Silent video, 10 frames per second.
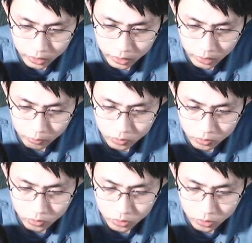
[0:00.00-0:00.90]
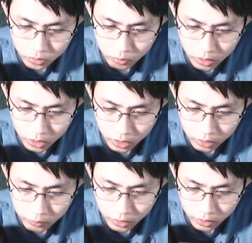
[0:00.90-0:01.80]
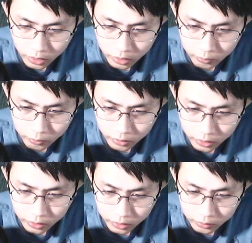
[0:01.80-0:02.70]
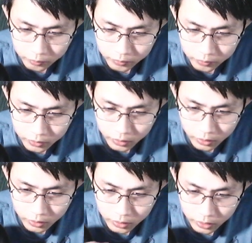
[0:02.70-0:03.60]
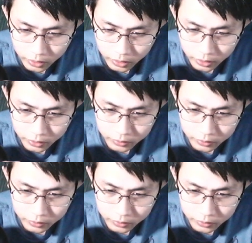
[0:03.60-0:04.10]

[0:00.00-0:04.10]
Tapos kung gusto niyo malaki, panakihin lang ng ganito. Ayan.